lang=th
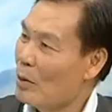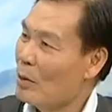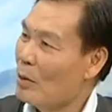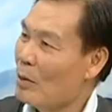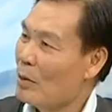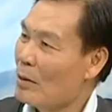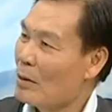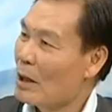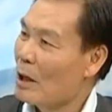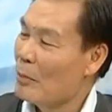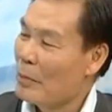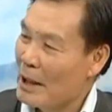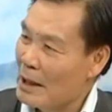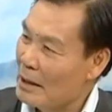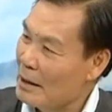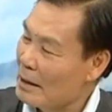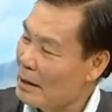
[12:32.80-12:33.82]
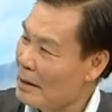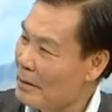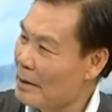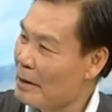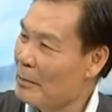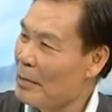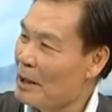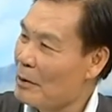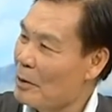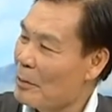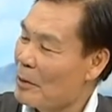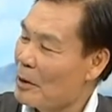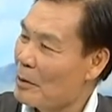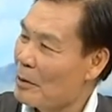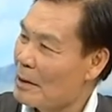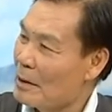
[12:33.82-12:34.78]
อเข้าไปลึกเลยสิบ้านห้วย
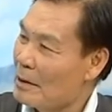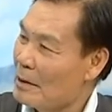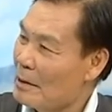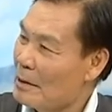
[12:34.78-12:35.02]
ปลด เข้